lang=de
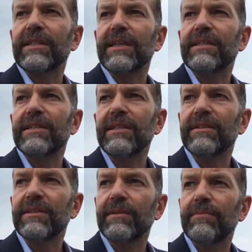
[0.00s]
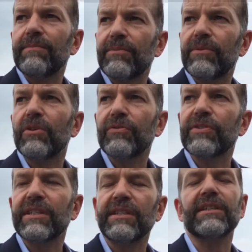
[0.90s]
heißt, sie, sie dürfen
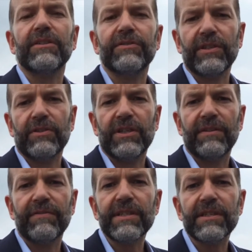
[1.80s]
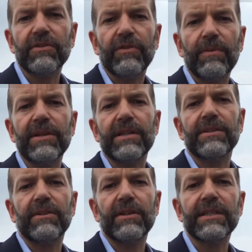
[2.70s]
sich nicht darauf reduzieren, Wissen zu vermitteln,
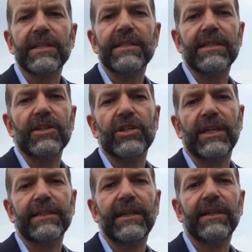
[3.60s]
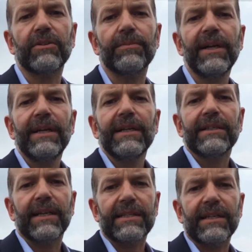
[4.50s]
sondern es geht sehr stark darum,
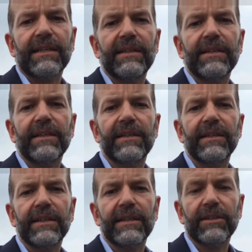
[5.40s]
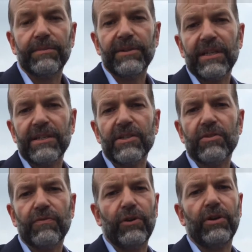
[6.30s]
tatsächlich äh, Kompetenzen
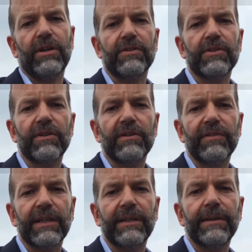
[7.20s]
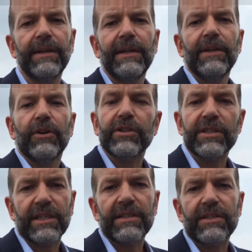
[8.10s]
zu fördern und zu entwickeln. Und
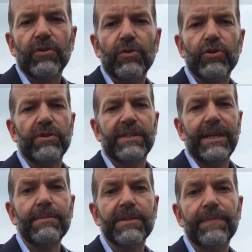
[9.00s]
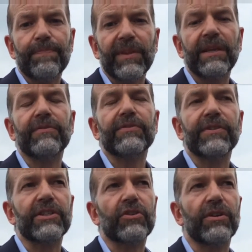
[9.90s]
das dritte ist die Hochschule selbst. Etwas,
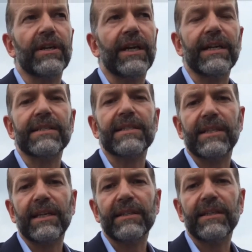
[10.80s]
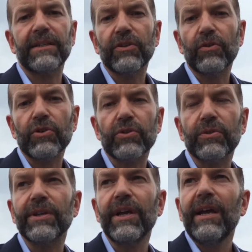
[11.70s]
was ich schon eingangs gesagt hatte. Die
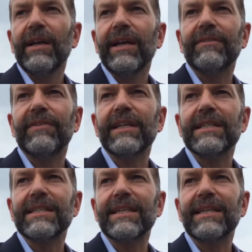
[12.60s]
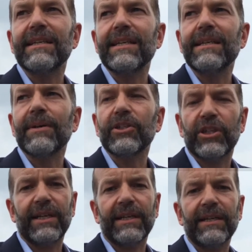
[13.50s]
Hochschulen entwickeln sich immer
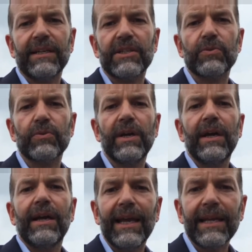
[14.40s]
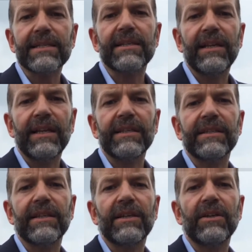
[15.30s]
stärker dazu,
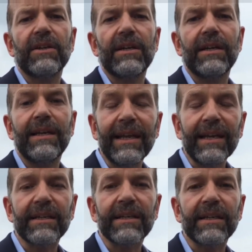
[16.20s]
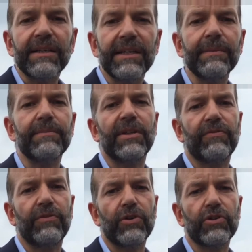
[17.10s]
exzellente Lehre neben der
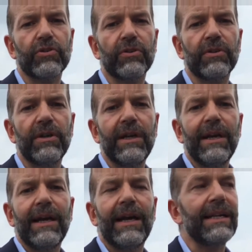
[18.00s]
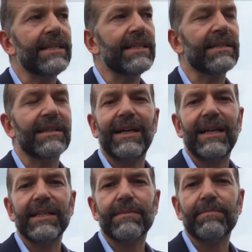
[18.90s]
Forschung als,
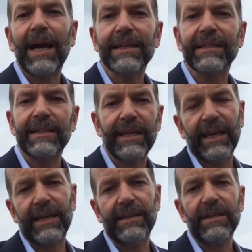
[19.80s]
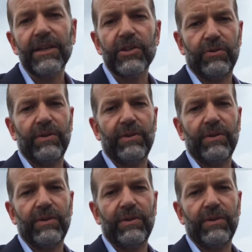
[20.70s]
als Markenkern zu